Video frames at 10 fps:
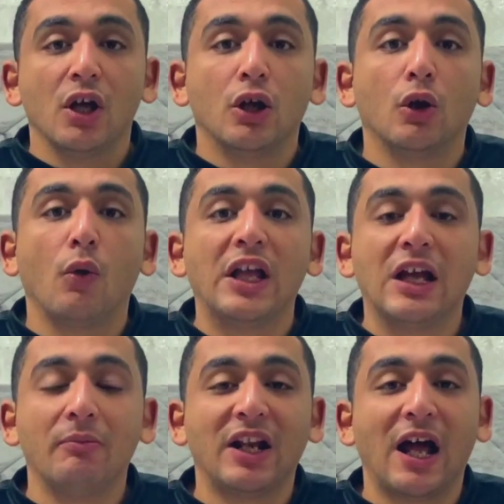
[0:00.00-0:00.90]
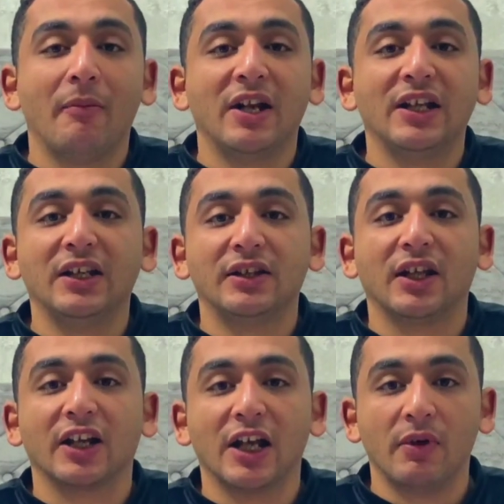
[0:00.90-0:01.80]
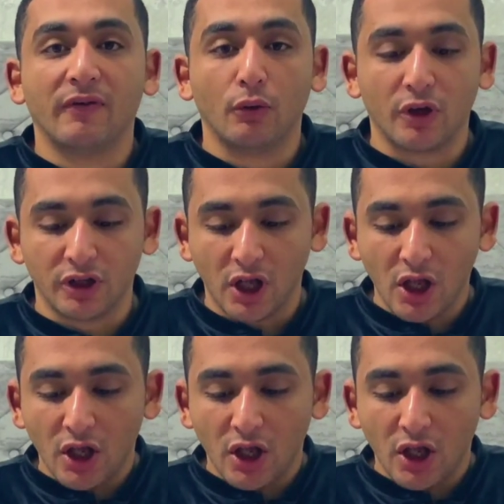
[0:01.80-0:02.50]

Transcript: اللي هو يعمل عملية ترجمة فورية